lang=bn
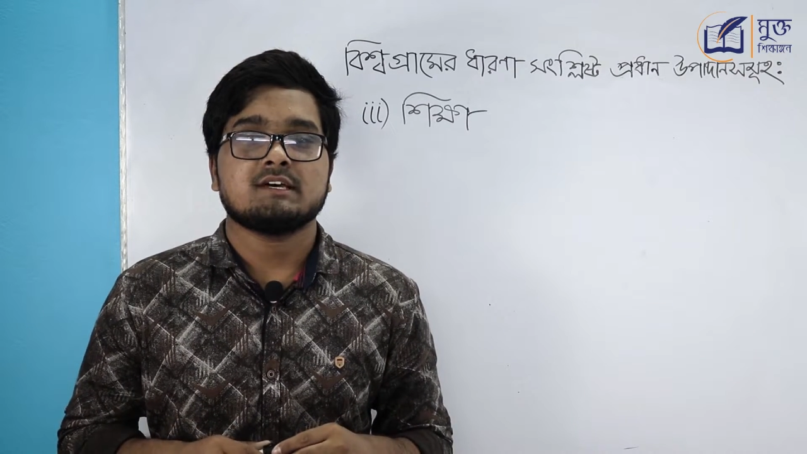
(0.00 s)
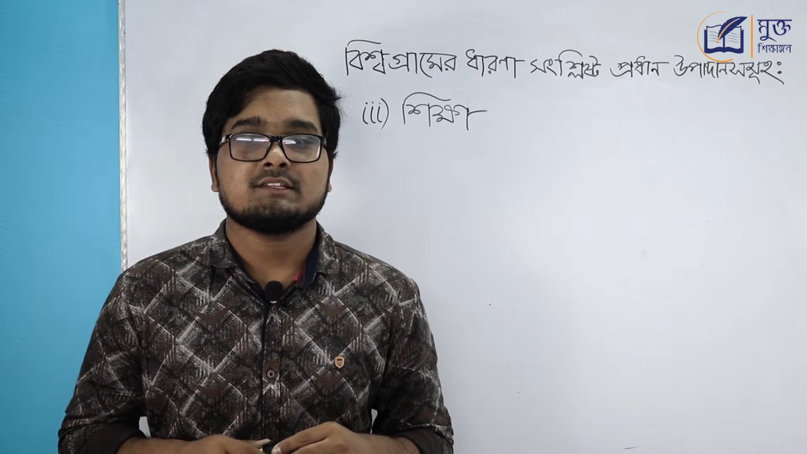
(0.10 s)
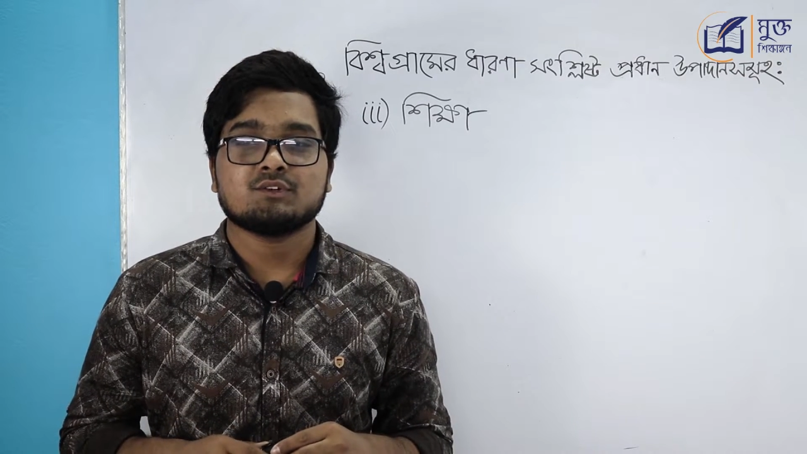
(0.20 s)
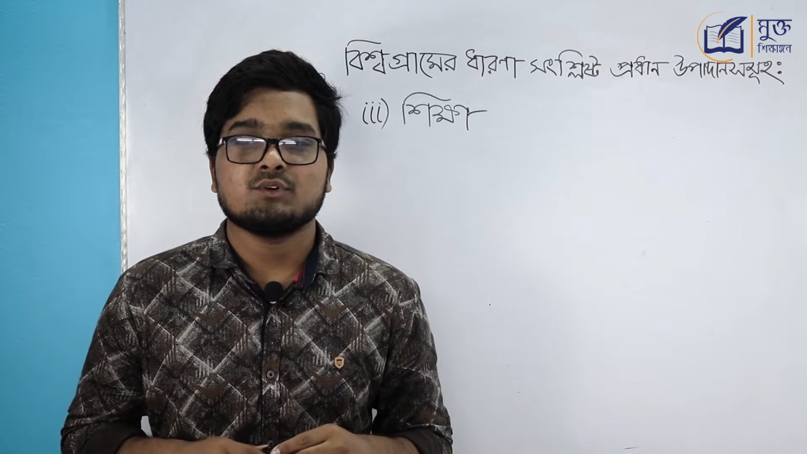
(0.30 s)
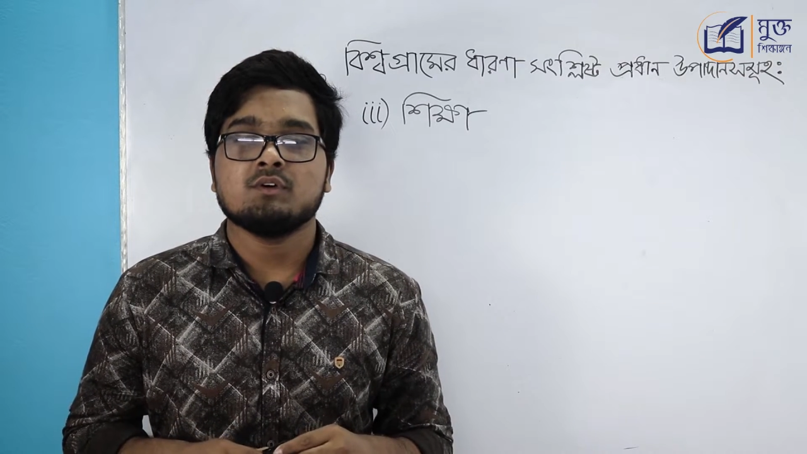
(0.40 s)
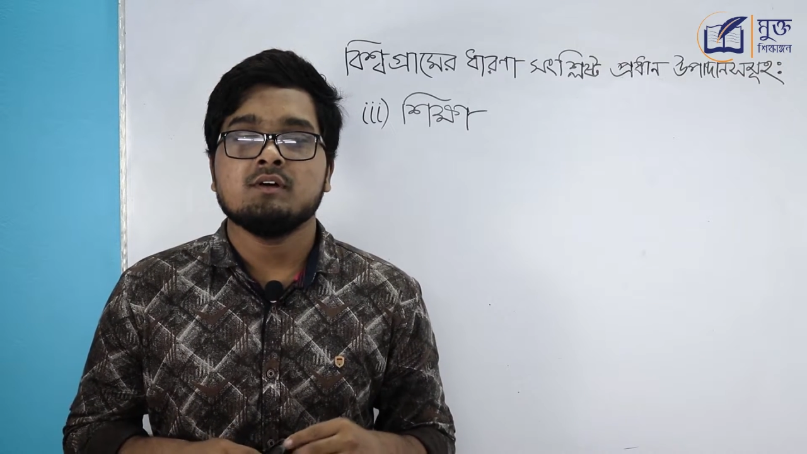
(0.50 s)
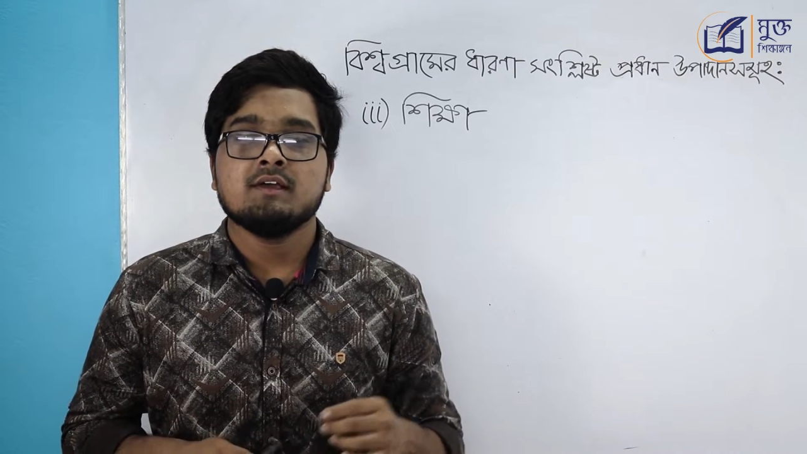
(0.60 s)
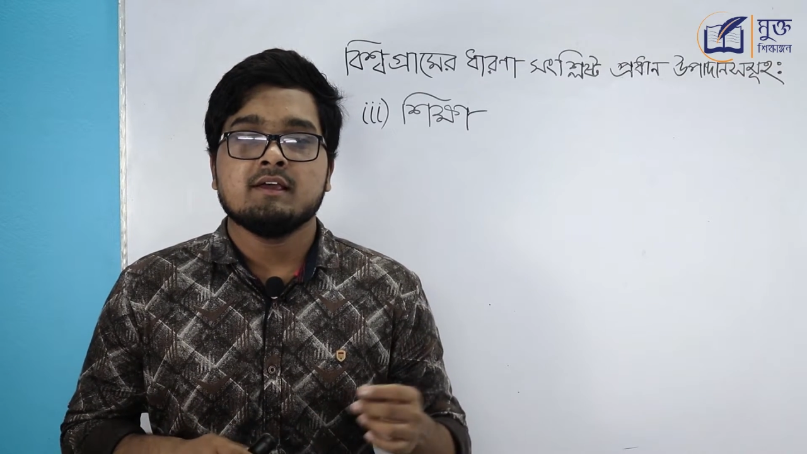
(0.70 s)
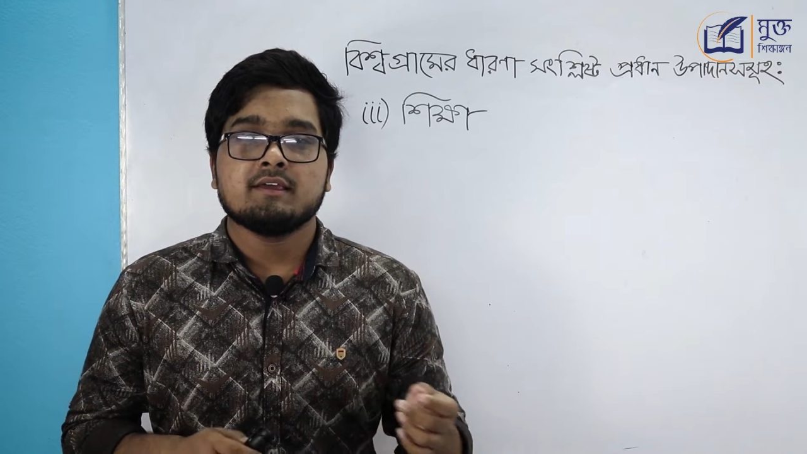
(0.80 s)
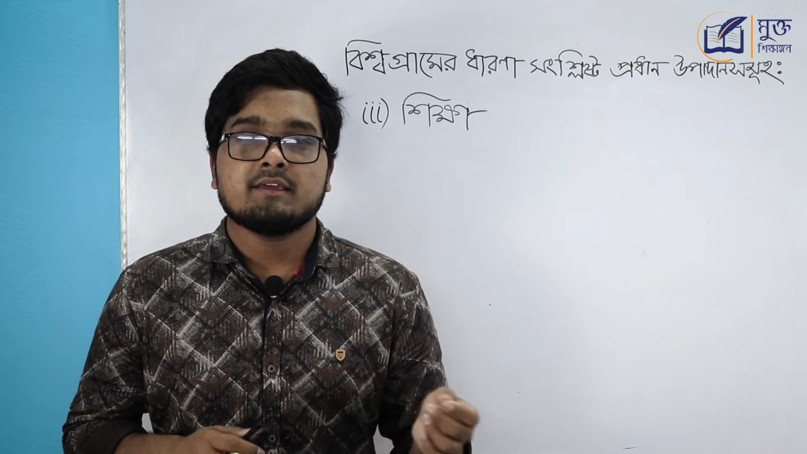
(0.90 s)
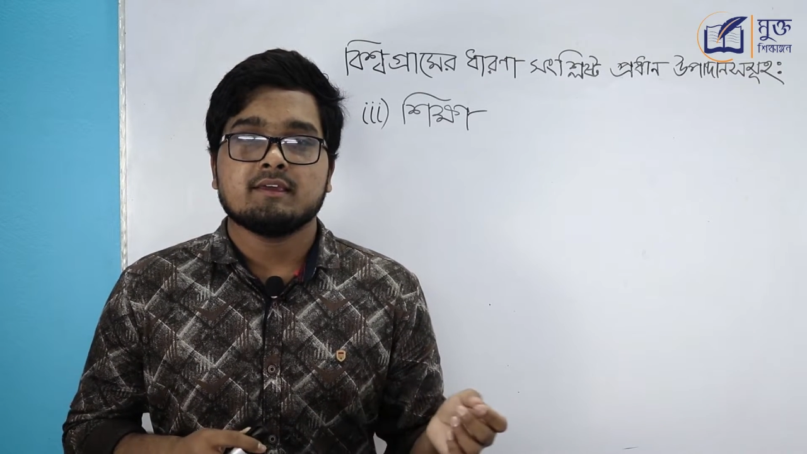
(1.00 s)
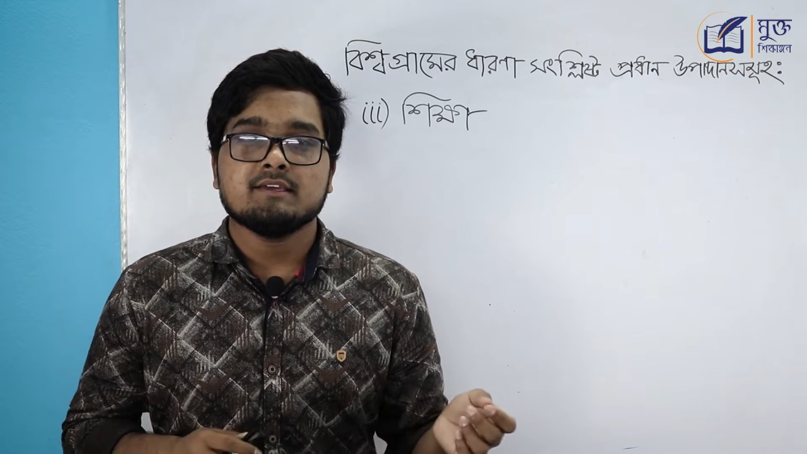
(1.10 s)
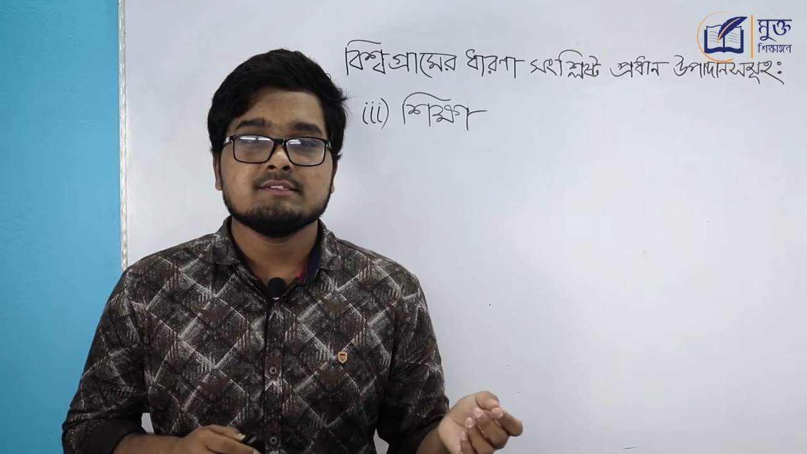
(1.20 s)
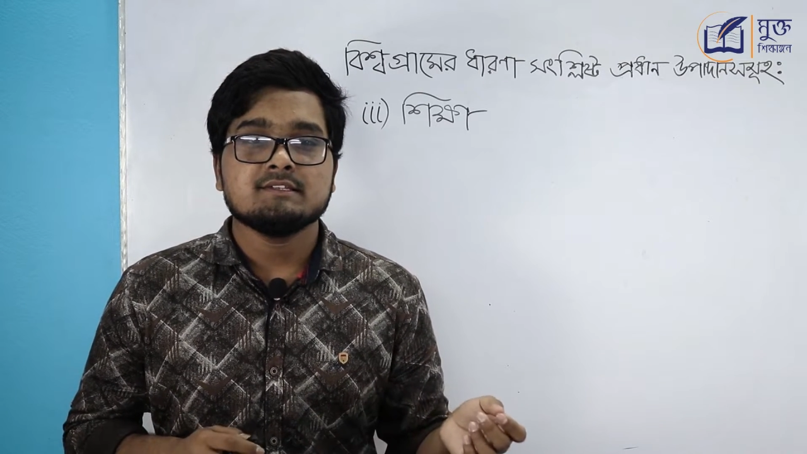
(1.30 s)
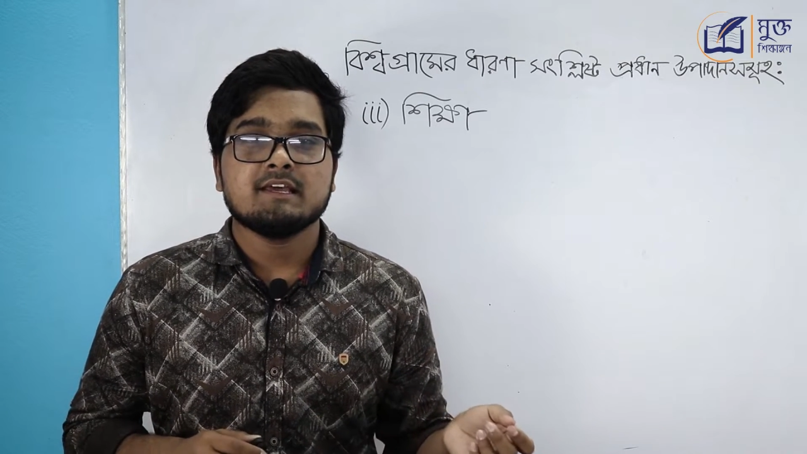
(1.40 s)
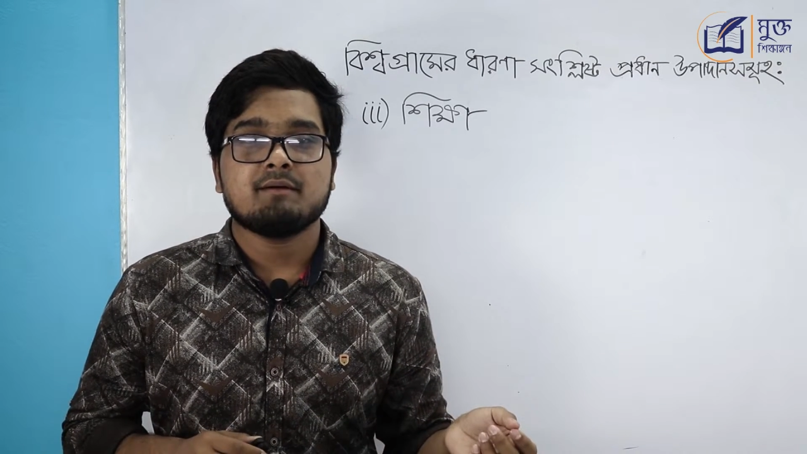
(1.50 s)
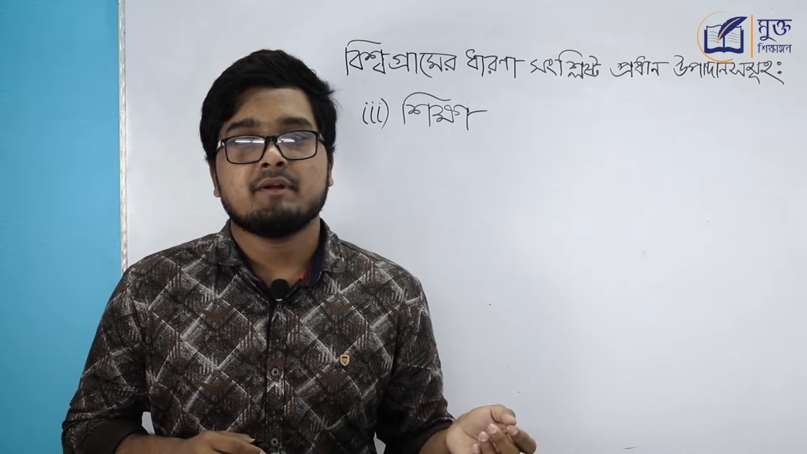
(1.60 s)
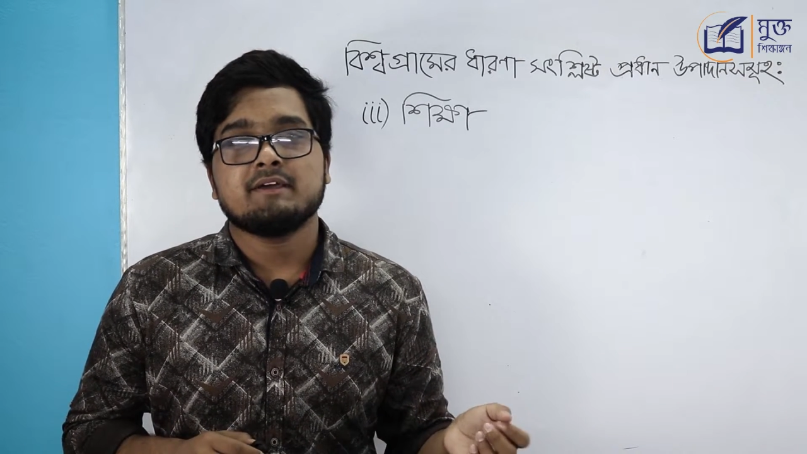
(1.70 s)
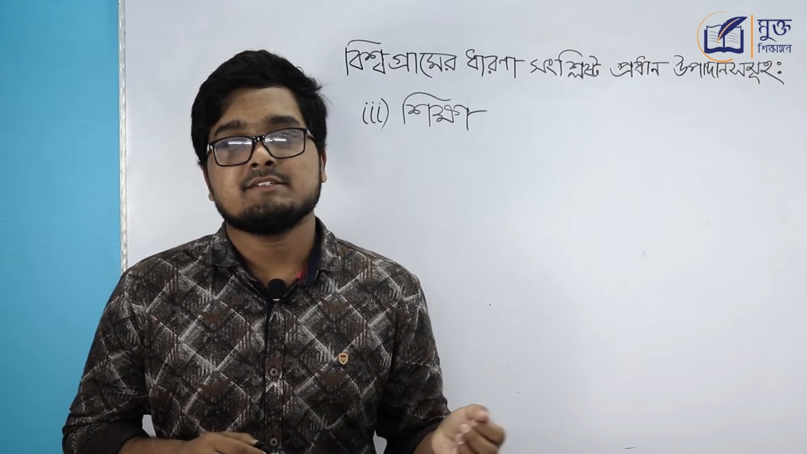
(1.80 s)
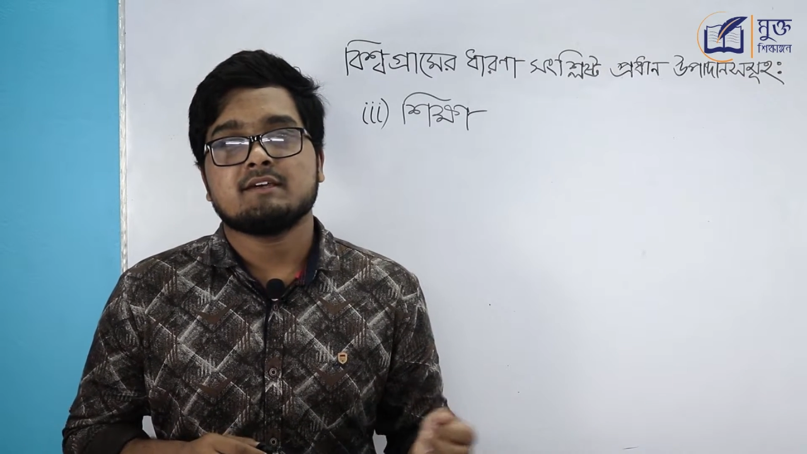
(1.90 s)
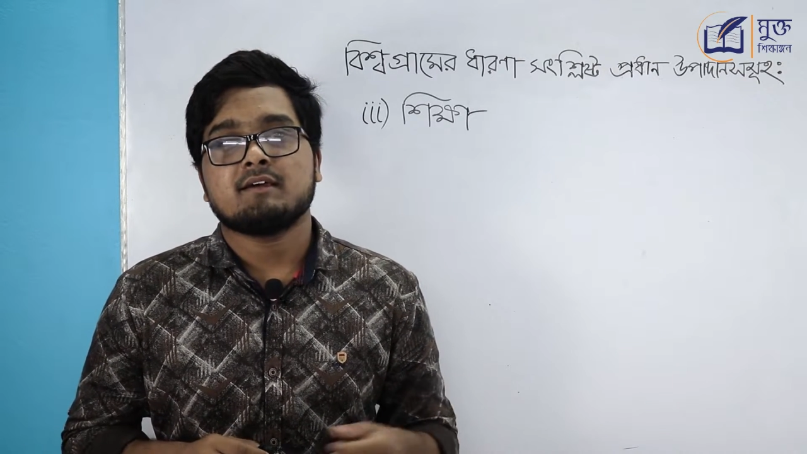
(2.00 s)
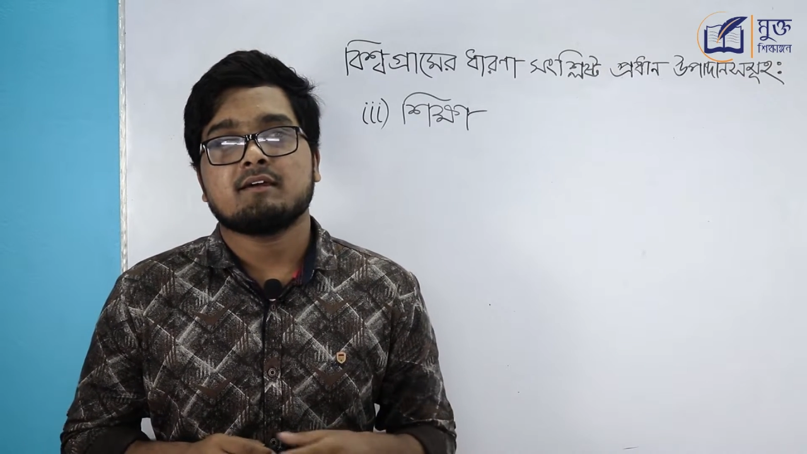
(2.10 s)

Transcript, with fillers: ছাত্রকে ইজিলি আমরা এই যে